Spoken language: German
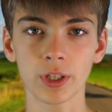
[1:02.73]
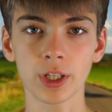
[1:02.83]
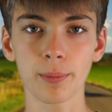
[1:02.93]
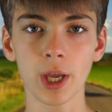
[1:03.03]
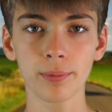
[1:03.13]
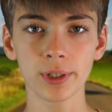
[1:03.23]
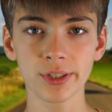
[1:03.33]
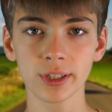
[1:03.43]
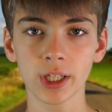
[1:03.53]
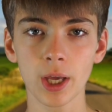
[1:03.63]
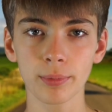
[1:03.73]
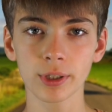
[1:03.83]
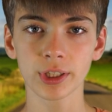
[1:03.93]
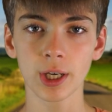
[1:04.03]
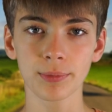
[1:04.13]
Wenn ihr mehr Pixel in einem
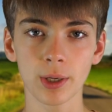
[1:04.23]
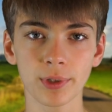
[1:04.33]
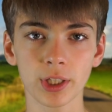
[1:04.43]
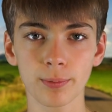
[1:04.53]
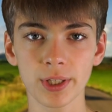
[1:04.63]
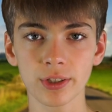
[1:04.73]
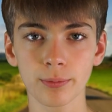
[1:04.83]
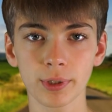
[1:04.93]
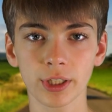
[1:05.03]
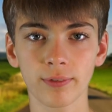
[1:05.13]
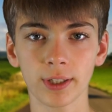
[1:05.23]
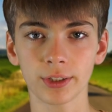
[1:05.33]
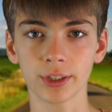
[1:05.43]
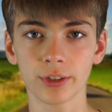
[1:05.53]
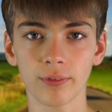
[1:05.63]
Bild habt, habt ihr eine bessere
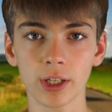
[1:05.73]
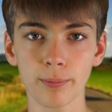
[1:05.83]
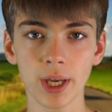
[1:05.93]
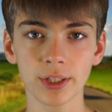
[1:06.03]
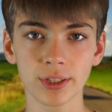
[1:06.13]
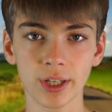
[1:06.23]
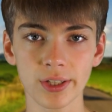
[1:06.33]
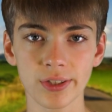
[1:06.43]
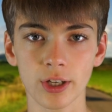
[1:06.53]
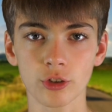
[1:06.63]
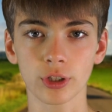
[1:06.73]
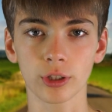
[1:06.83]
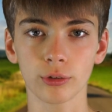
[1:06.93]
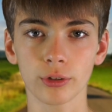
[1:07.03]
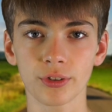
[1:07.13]
Bildqualität, weil ihr mehr Details
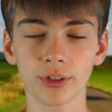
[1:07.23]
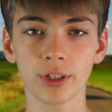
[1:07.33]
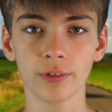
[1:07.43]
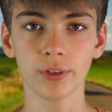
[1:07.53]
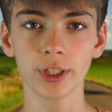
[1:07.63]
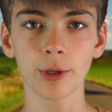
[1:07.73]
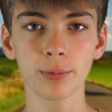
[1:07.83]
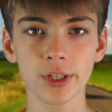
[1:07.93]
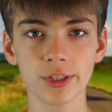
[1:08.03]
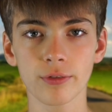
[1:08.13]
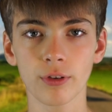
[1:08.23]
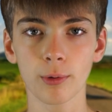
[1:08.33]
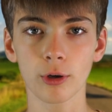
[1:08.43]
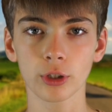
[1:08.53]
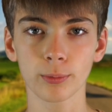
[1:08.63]
darstellen könnt. Weniger Pixel
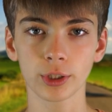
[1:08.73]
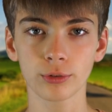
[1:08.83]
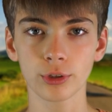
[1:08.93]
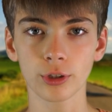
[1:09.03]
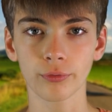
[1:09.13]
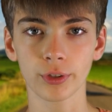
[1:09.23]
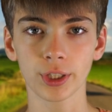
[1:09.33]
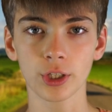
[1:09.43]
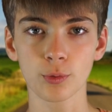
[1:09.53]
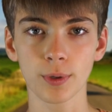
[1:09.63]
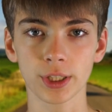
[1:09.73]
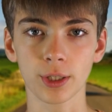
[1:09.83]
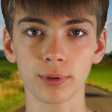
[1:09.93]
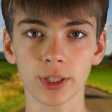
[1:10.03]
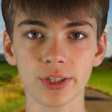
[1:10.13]
verbrauchen aber natürlich auch weniger
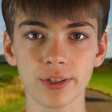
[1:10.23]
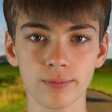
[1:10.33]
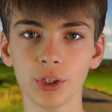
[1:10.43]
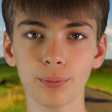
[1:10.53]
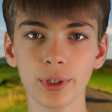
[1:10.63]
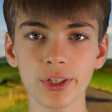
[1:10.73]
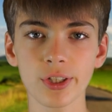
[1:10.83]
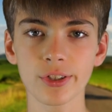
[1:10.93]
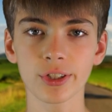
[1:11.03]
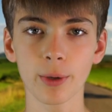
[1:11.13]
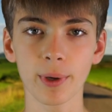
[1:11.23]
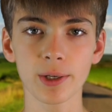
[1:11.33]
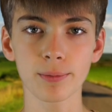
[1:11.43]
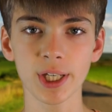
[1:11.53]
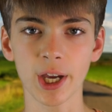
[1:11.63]
Speicherplatz. Die Pixel sind dabei
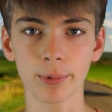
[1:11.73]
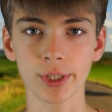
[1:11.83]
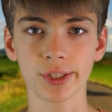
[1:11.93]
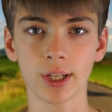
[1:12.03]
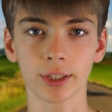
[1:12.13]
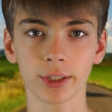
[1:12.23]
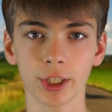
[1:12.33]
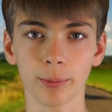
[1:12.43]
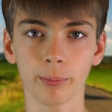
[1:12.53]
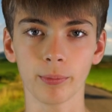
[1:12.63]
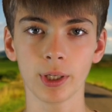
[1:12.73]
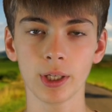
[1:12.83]
in Megapixel angegeben.